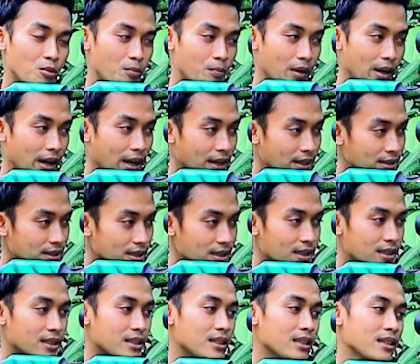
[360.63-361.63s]

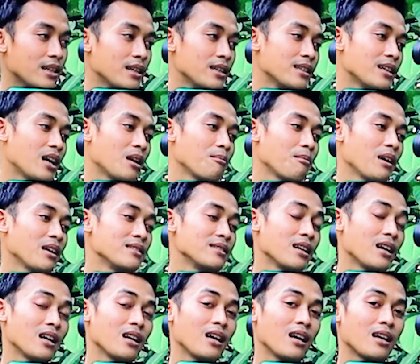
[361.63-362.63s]
PSI ini ya dengan
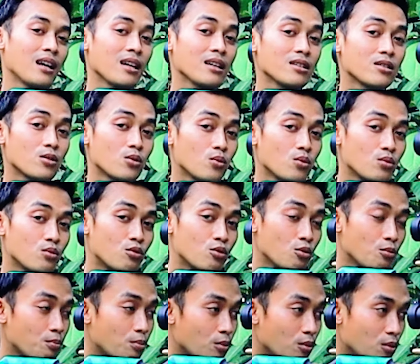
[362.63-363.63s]
panjang laras
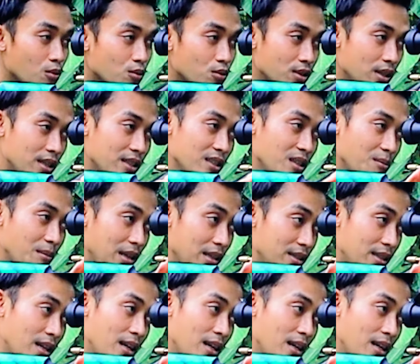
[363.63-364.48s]
70 cm